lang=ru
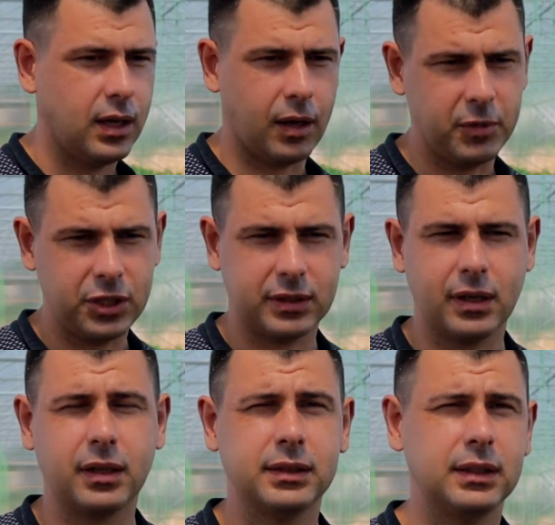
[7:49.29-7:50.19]
А мы сейчас
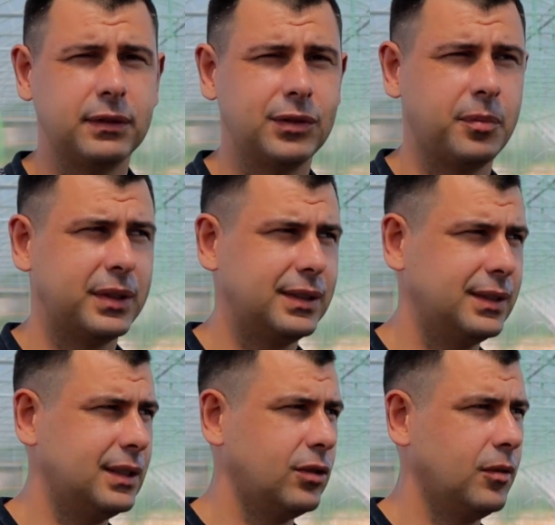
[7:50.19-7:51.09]
как раз это все
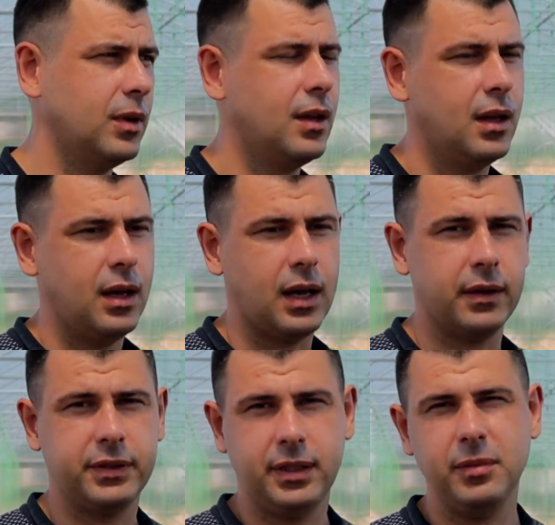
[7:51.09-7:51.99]
протестируем.
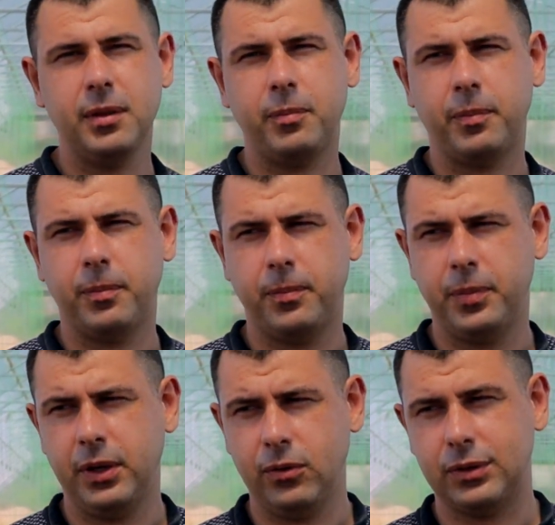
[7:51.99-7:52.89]
А в зимний
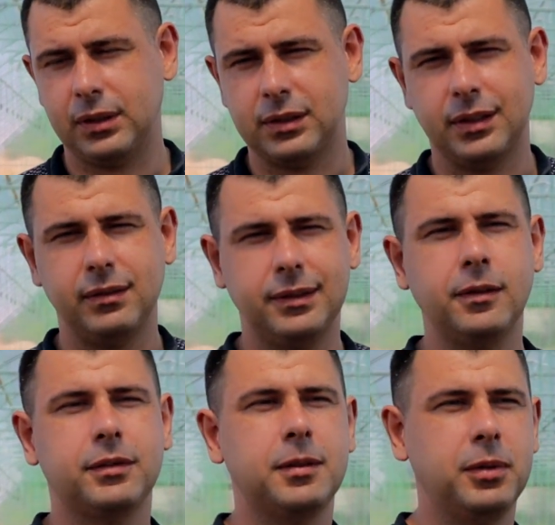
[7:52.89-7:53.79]
период это,
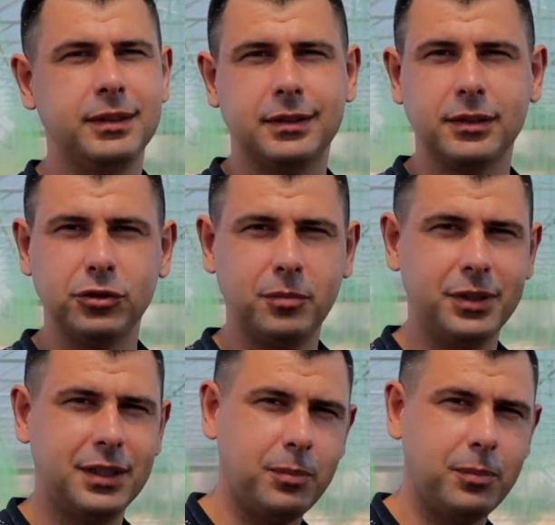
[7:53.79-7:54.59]
соответственно, в теплице должно быть